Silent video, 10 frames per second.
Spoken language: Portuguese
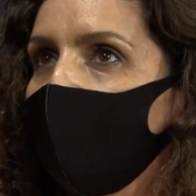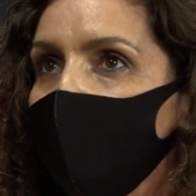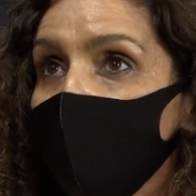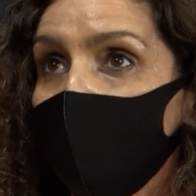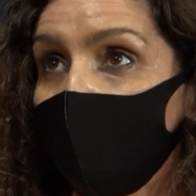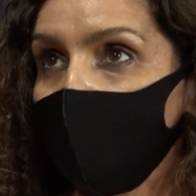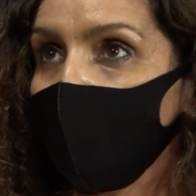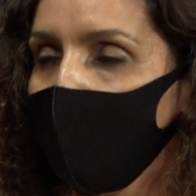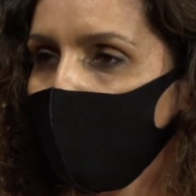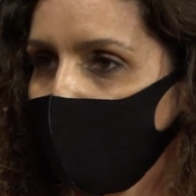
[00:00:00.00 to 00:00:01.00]
eu, no
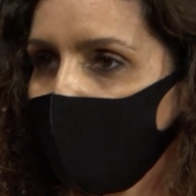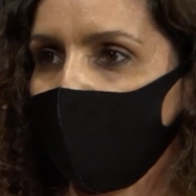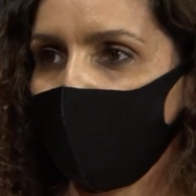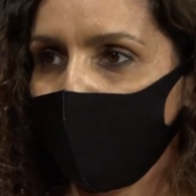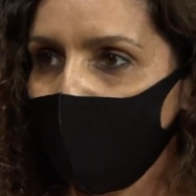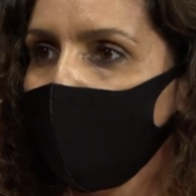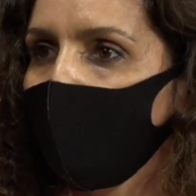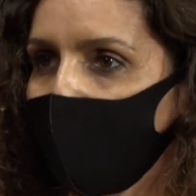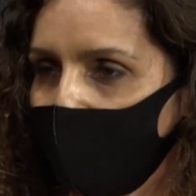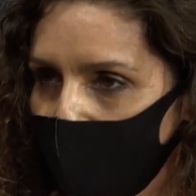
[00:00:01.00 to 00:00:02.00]
meu ponto de vista, o que eu
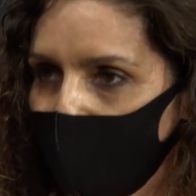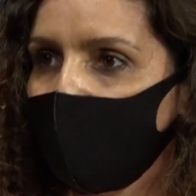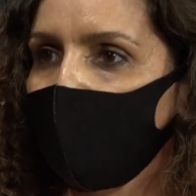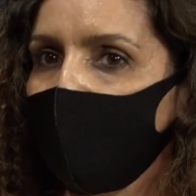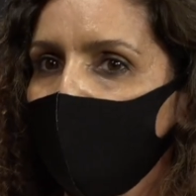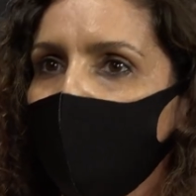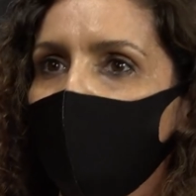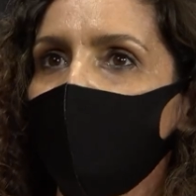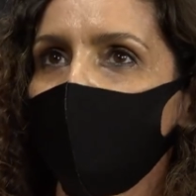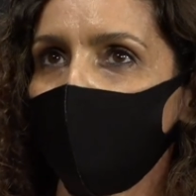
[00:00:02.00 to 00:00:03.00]
aprendi é
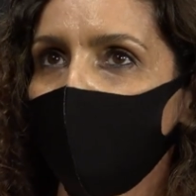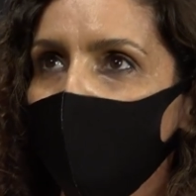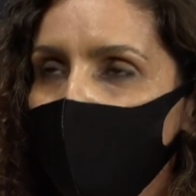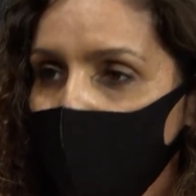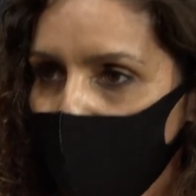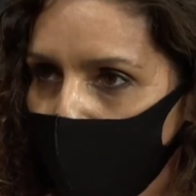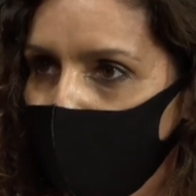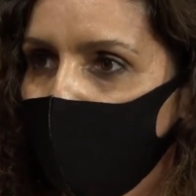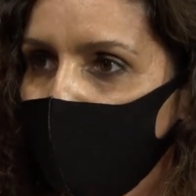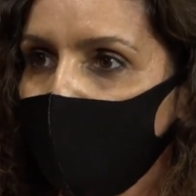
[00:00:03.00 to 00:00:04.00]
dar valor ao meu
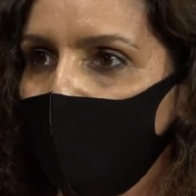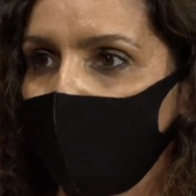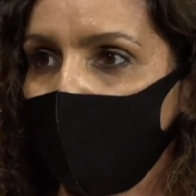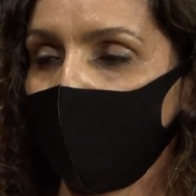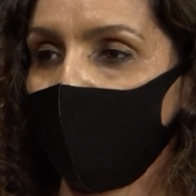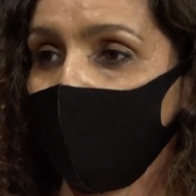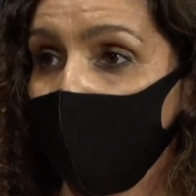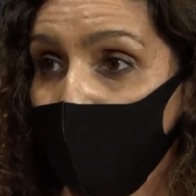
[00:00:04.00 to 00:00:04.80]
tempo, dar valor à,